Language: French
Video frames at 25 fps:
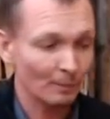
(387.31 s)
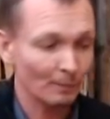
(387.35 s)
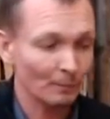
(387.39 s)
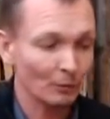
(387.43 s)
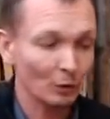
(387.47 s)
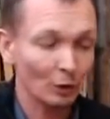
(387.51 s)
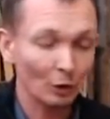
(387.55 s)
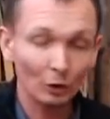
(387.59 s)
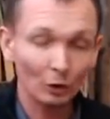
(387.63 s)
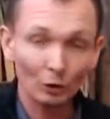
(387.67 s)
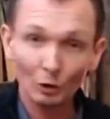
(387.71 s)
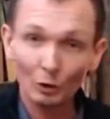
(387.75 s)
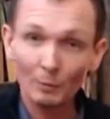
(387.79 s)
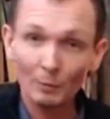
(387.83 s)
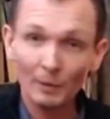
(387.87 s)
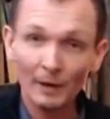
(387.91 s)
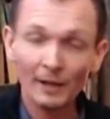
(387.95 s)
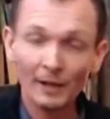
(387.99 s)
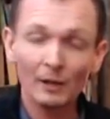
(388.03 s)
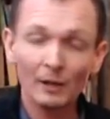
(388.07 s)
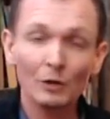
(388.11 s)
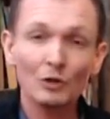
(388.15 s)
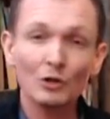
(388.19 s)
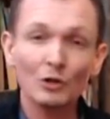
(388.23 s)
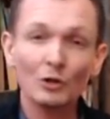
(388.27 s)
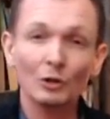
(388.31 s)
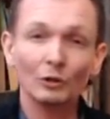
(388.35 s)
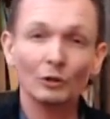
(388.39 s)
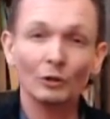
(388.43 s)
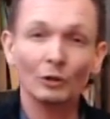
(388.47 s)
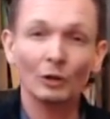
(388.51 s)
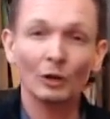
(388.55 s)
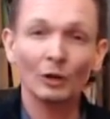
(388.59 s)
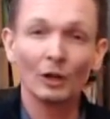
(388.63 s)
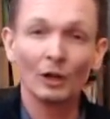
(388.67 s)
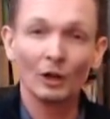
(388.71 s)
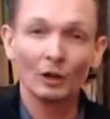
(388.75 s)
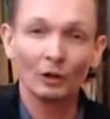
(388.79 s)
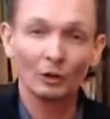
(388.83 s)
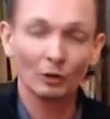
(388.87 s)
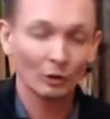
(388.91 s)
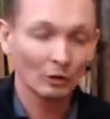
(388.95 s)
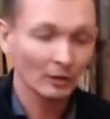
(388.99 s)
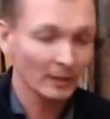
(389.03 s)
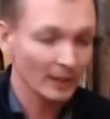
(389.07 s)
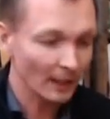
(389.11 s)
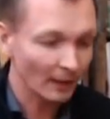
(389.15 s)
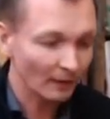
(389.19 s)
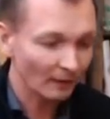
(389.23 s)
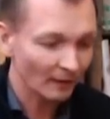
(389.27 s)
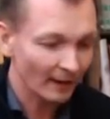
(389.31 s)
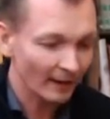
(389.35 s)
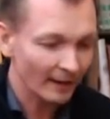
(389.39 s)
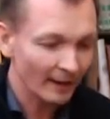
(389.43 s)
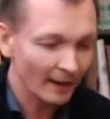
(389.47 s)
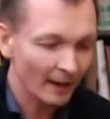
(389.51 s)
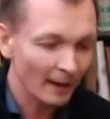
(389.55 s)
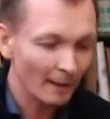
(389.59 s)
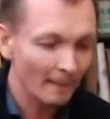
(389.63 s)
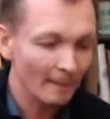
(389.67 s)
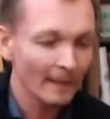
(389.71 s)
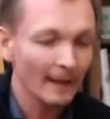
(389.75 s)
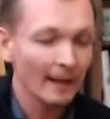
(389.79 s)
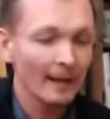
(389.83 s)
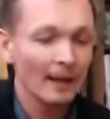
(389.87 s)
Kurt Cobain, le chanteur de Nirvana.